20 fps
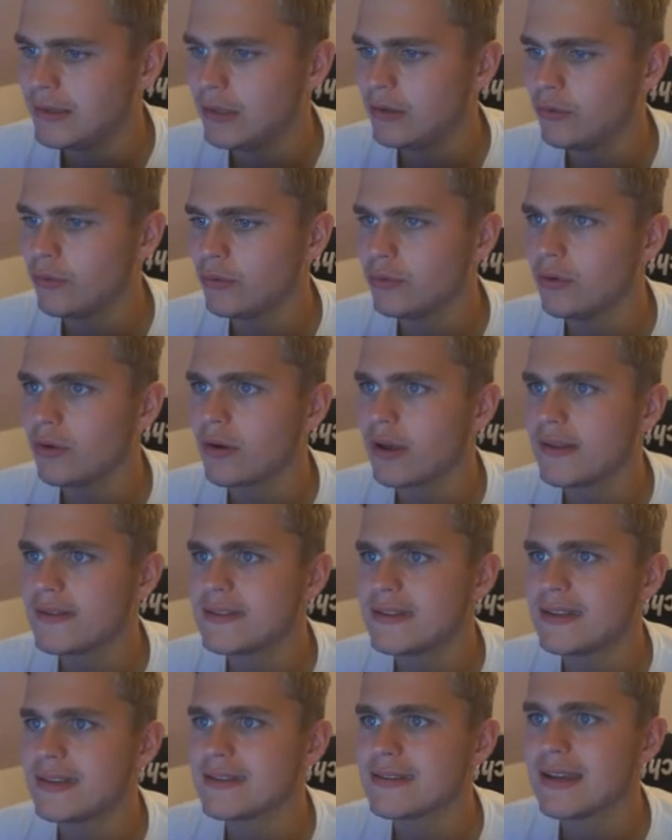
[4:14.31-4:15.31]
Dann hier unten noch
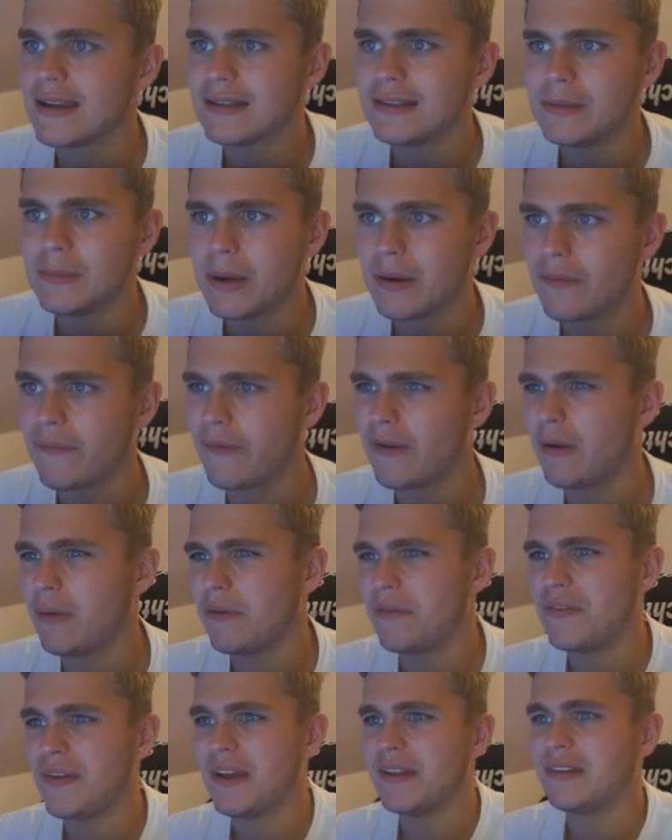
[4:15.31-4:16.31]
restliche Sachen, die machen wir, glaube
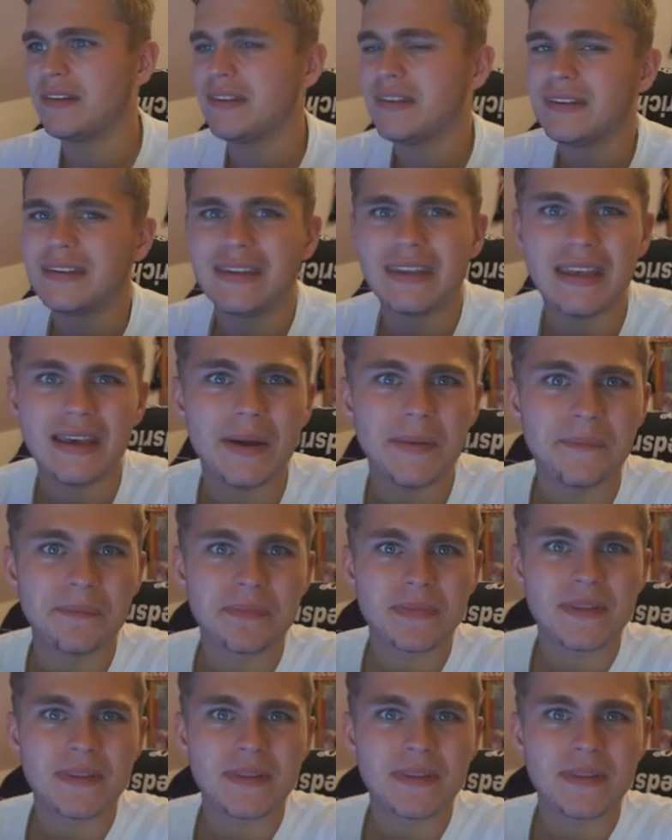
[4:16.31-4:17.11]
ich, während der